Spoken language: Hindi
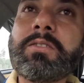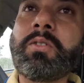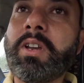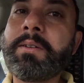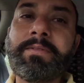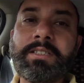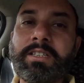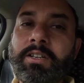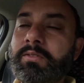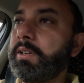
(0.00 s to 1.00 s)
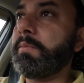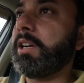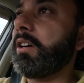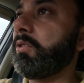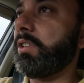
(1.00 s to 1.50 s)
हो गया फसलें उनकी
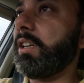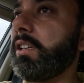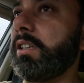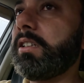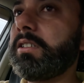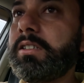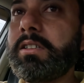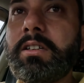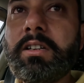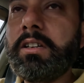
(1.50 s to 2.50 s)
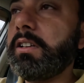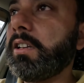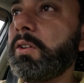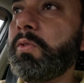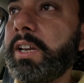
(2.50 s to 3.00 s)
बेकार हो जाएंगी
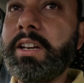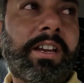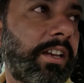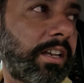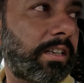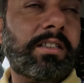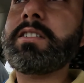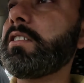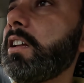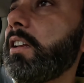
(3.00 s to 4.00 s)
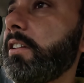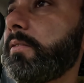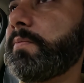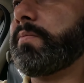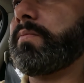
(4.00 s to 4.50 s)
गेहूँ गिर गई हैं सारी
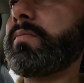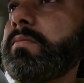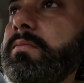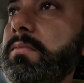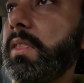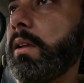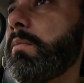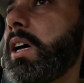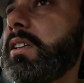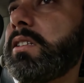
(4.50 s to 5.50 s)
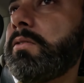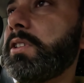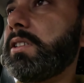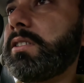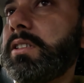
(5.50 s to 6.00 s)
बारिश की
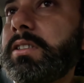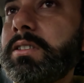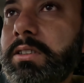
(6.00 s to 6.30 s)
वजह से